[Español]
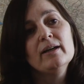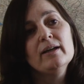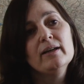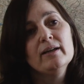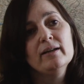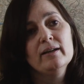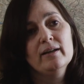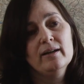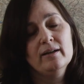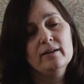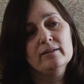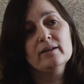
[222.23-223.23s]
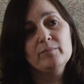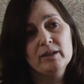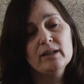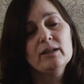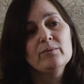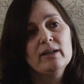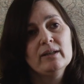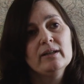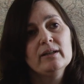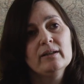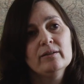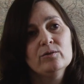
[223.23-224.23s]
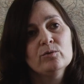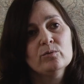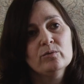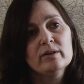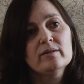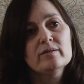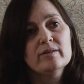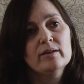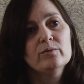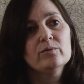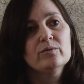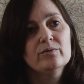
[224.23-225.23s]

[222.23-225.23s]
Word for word: eh, también a nivel de estructuras de salud.